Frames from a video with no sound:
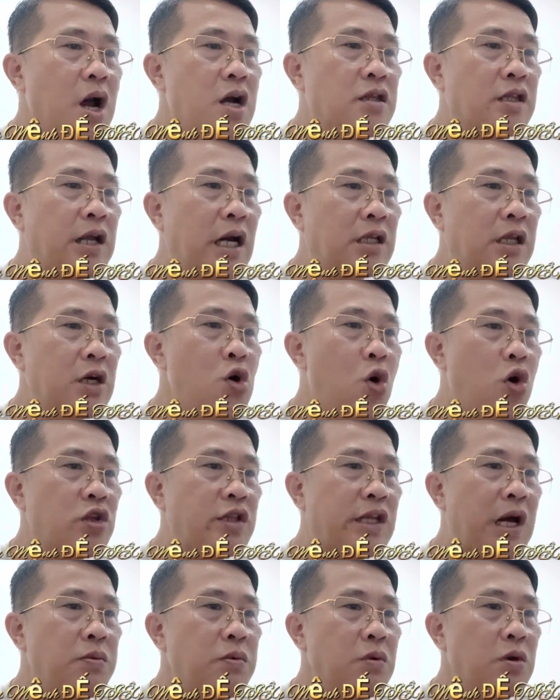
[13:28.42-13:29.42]
Thần tử hồn
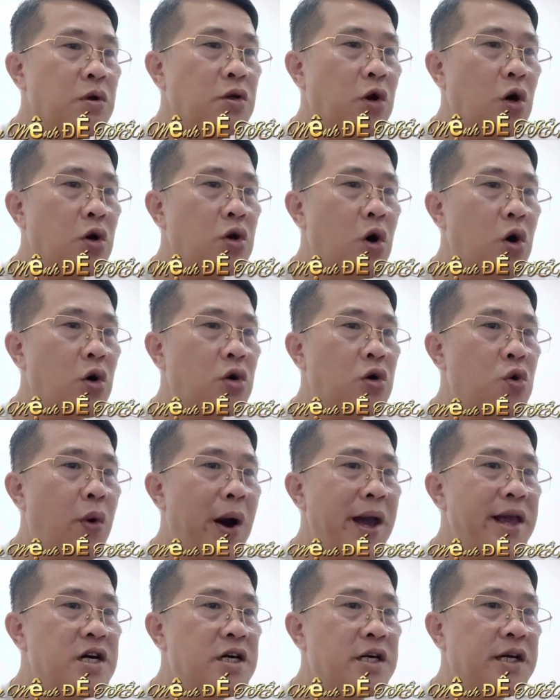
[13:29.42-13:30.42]
tộc đột ngột
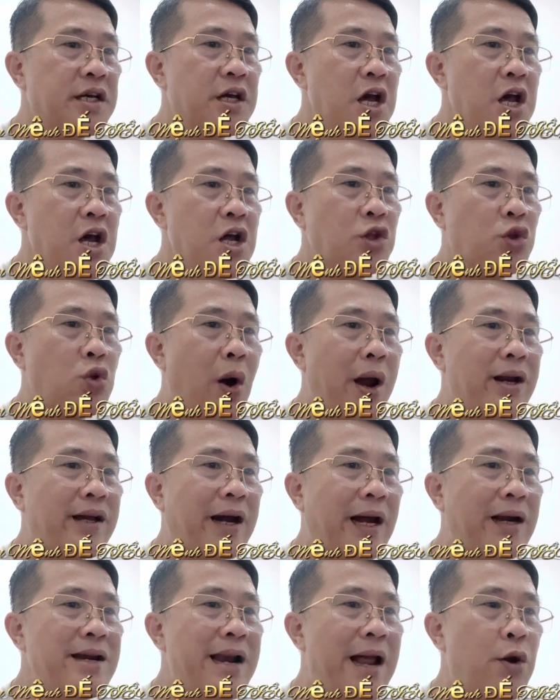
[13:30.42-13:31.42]
quay người, toàn
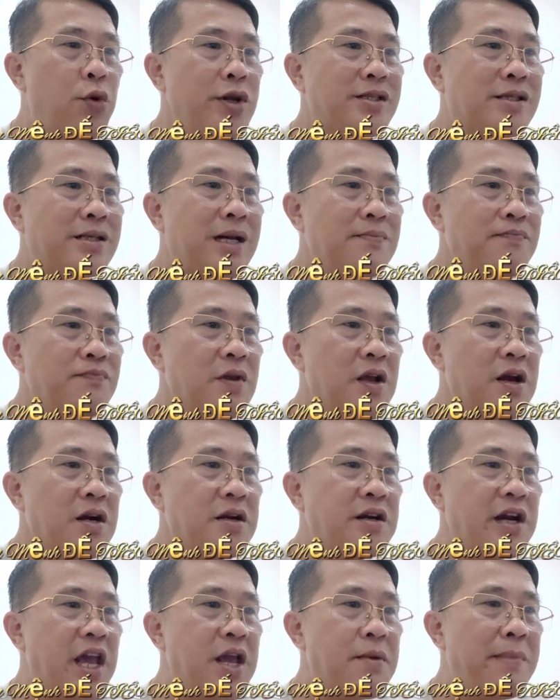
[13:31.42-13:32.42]
cảnh là huyết sắc,
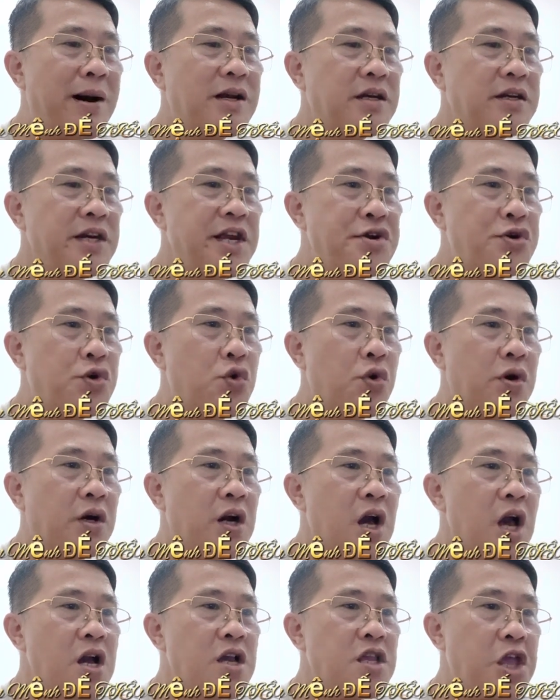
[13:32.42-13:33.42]
đầy mắt điên cuồng,
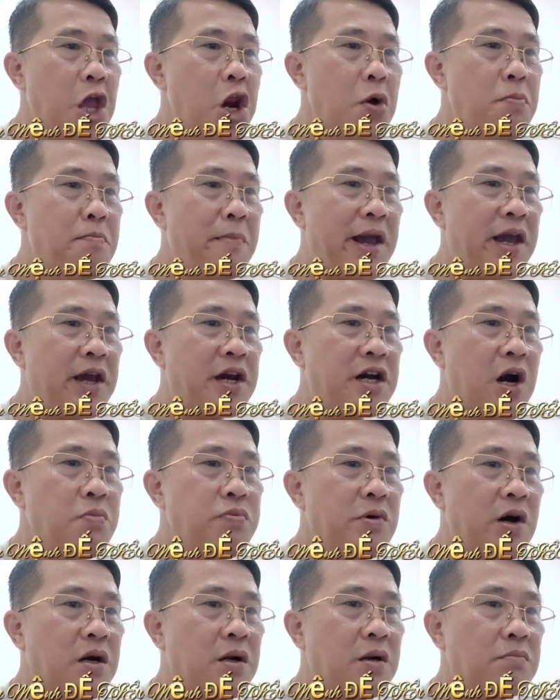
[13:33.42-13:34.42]
dưới lông mày không
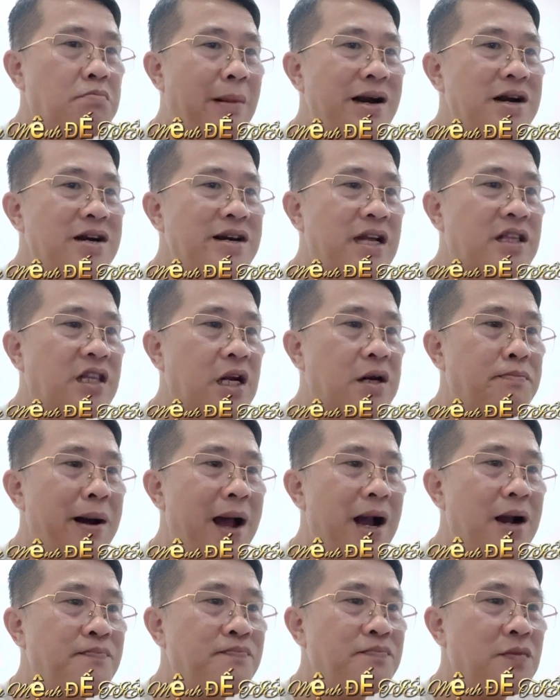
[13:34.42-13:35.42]
ngừng bắn ra thần
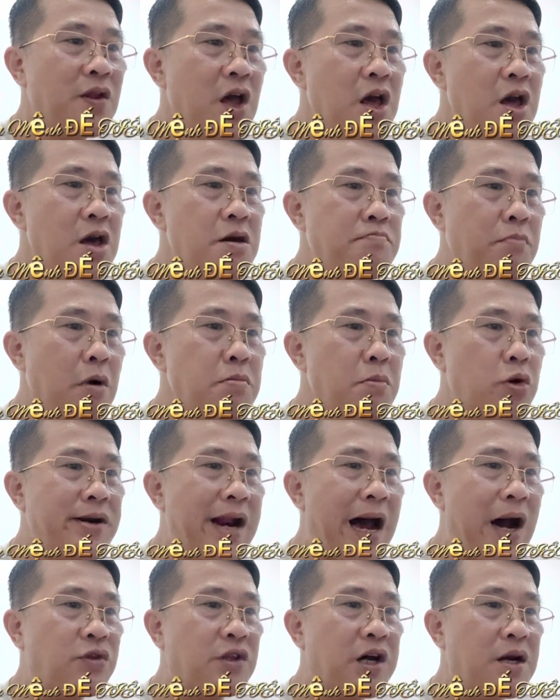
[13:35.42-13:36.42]
mang. Mỗi một
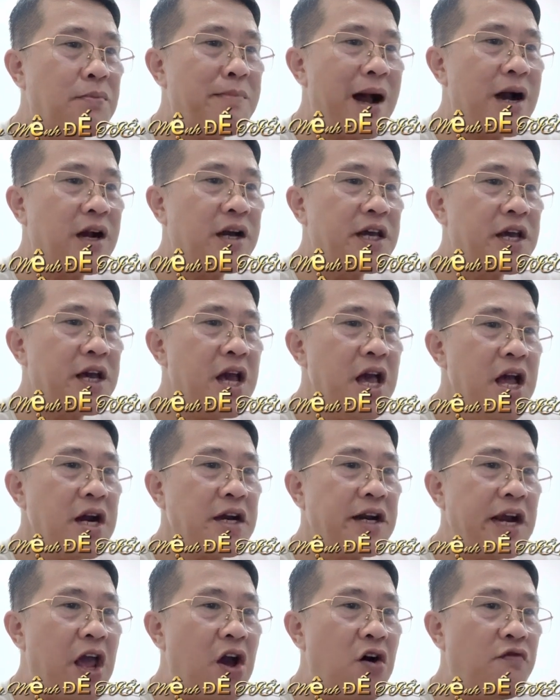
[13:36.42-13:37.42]
đạo thần mang kia
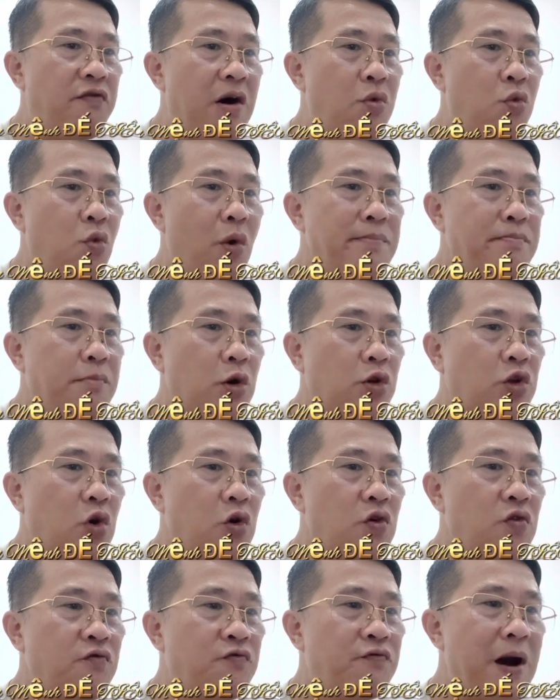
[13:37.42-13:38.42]
đều vòng quanh một
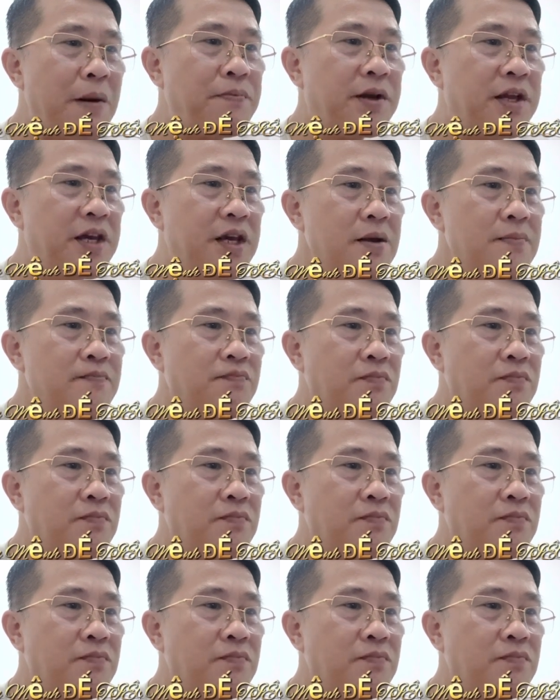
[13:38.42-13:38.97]
tôn pháp khí,